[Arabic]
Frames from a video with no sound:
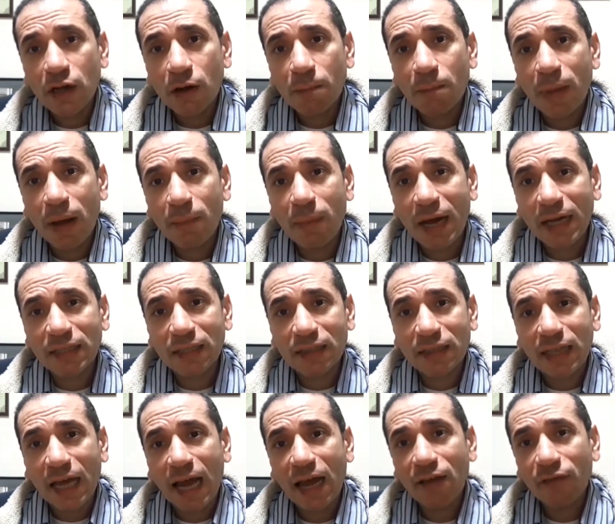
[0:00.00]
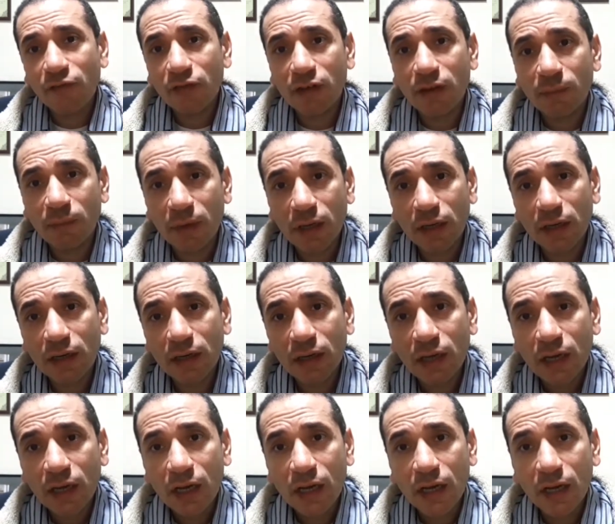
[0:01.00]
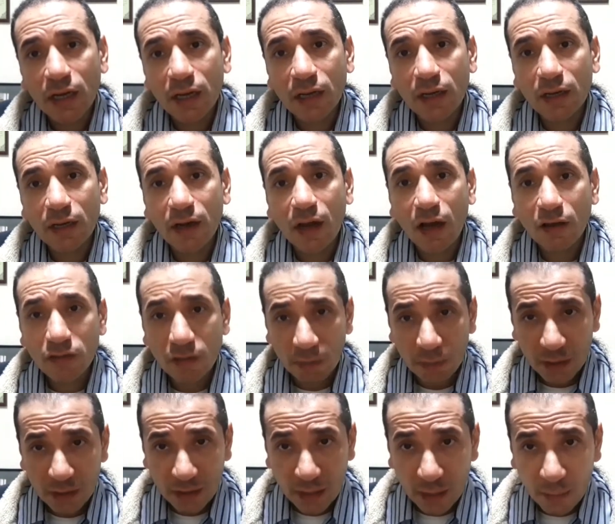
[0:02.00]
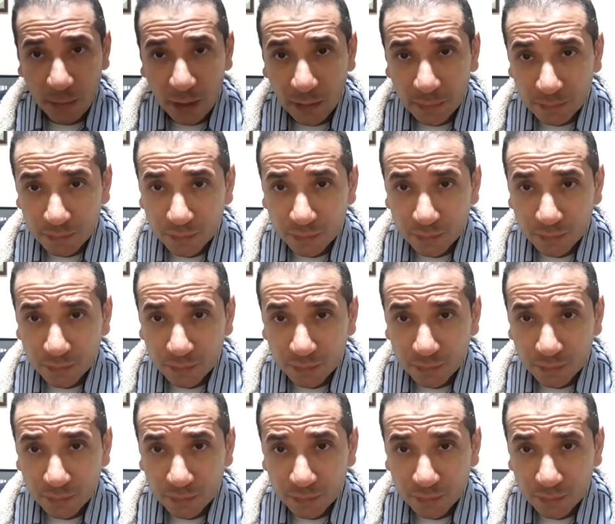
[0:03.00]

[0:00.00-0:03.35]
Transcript: ما بعد التعافي من آه، العصب السابع